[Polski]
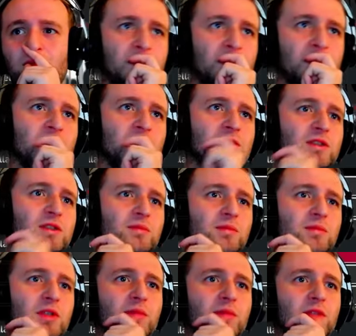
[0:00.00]
Ja nie
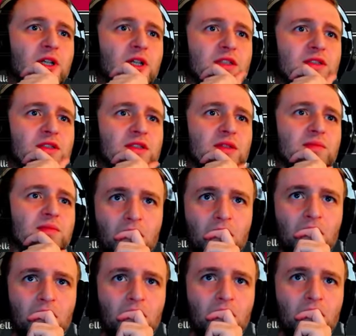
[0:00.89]
jestem Billem Gatesem.
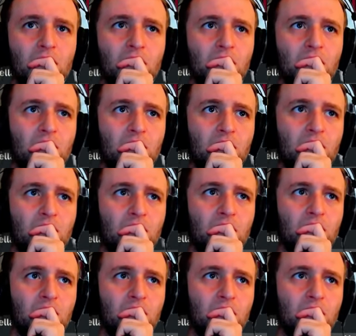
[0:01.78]
Ja jeszcze sobie
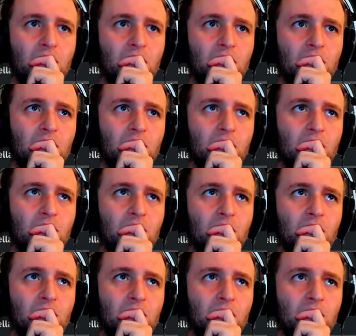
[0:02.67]
kupię Black
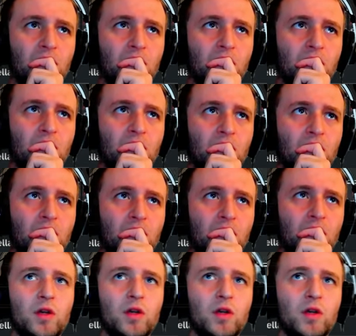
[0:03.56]
Hawka. Możemy iść.